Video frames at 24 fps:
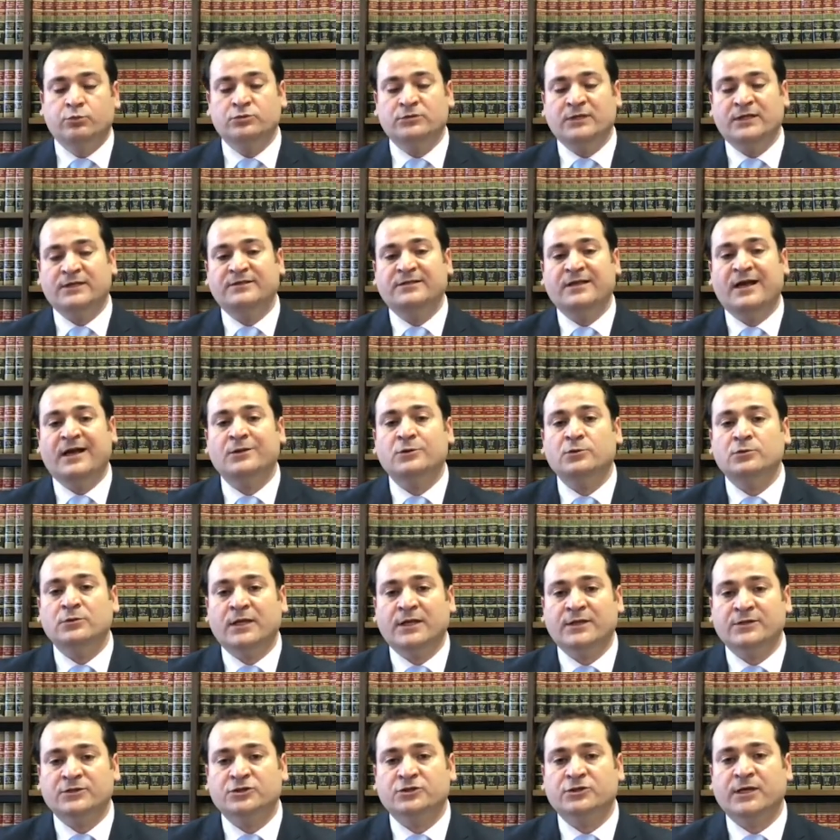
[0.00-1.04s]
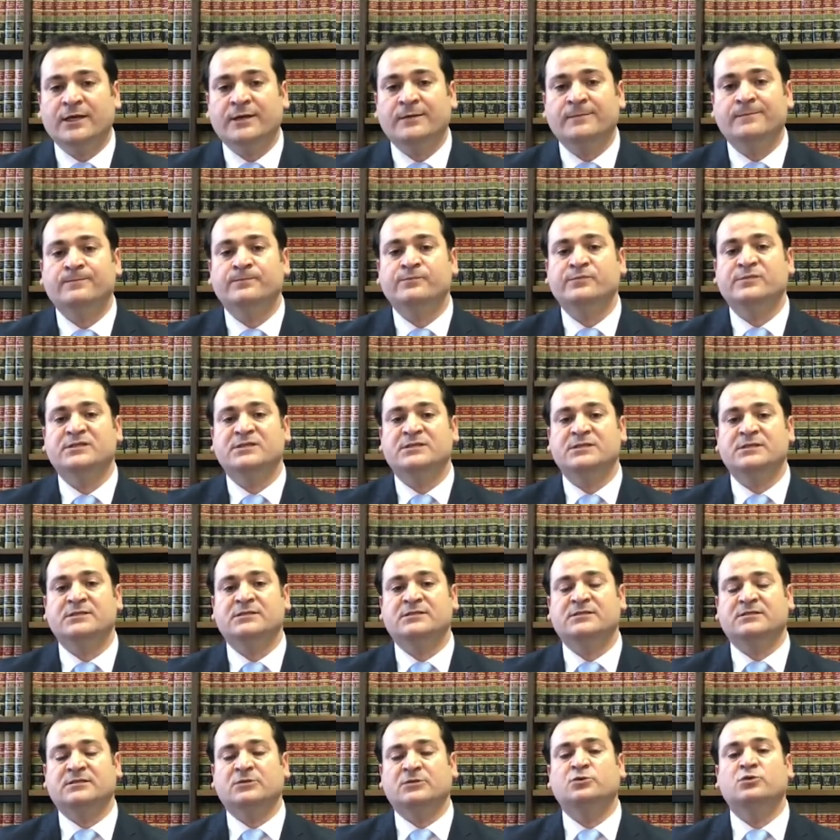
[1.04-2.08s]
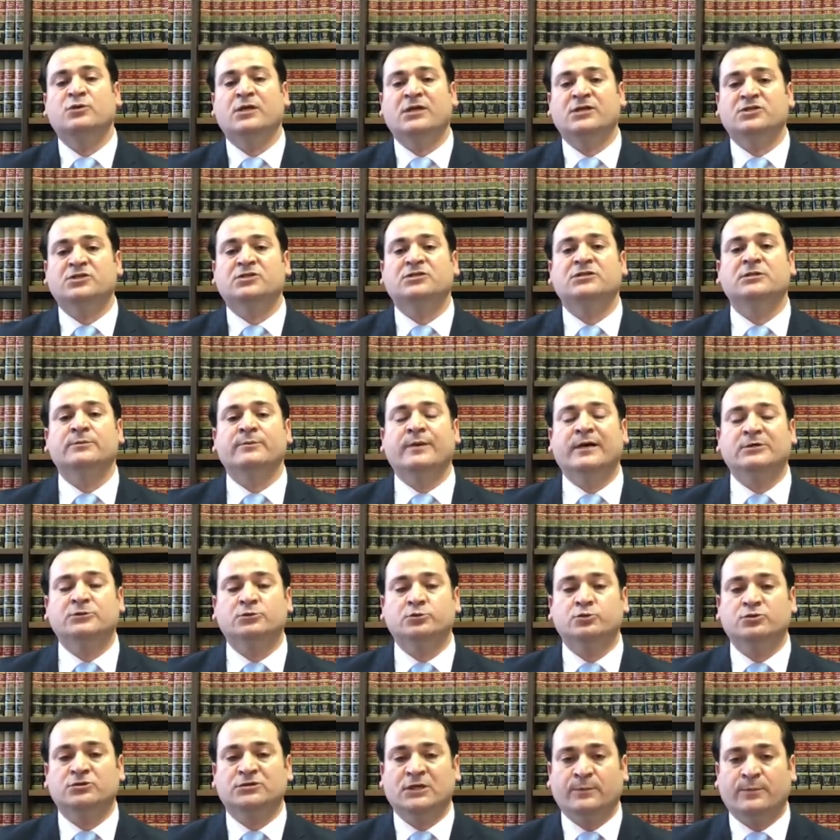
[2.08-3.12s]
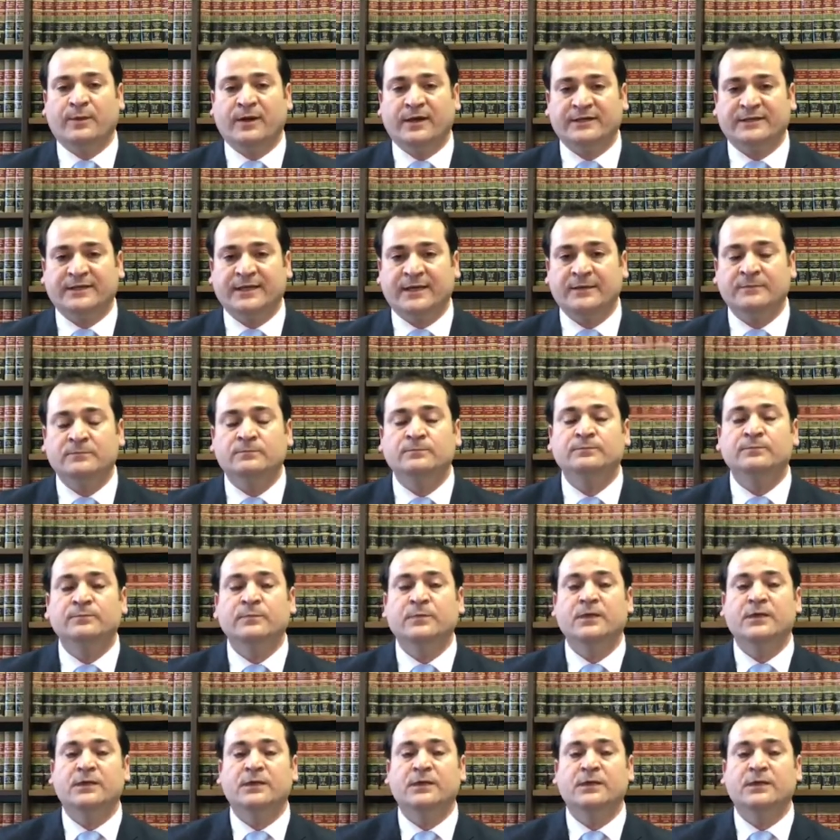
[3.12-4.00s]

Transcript: Burada ideal olan şey siz statü değişikliği başvurusu yaparken